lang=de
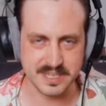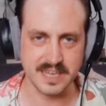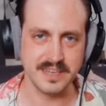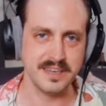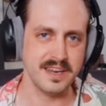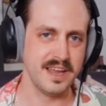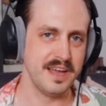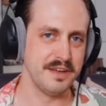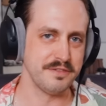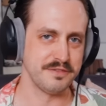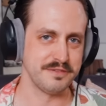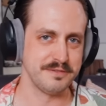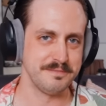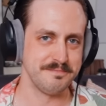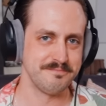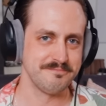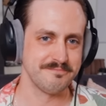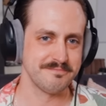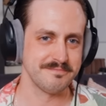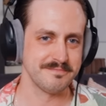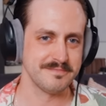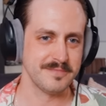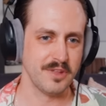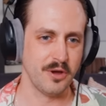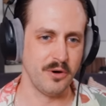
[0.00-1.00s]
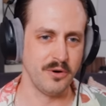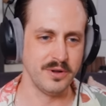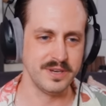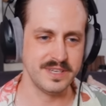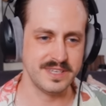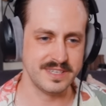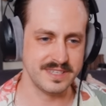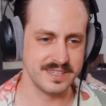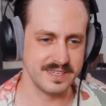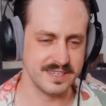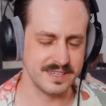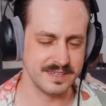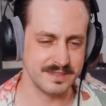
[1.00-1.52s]
ZDF und
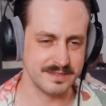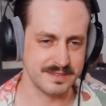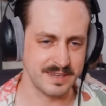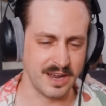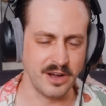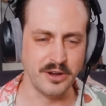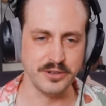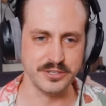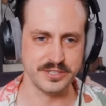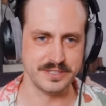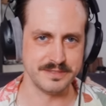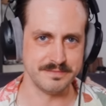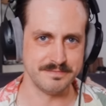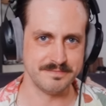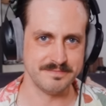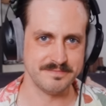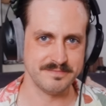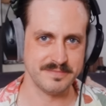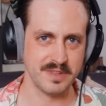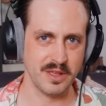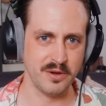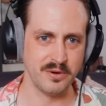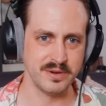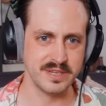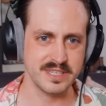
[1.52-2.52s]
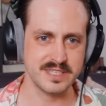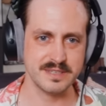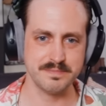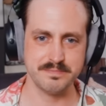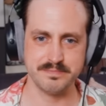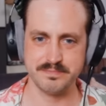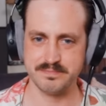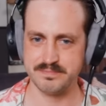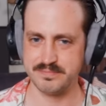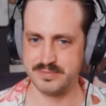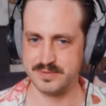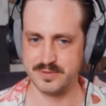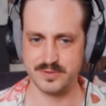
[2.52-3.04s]
draußen und es
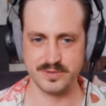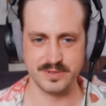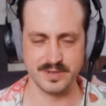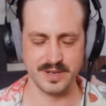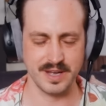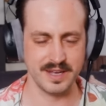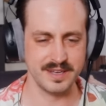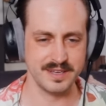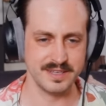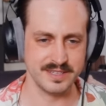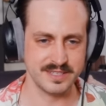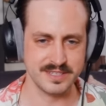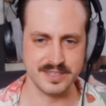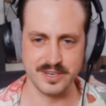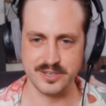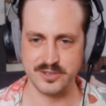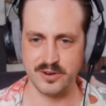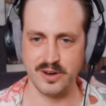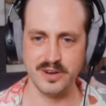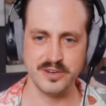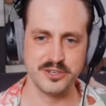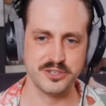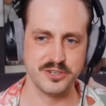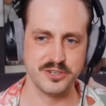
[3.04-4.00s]
ist eine tolle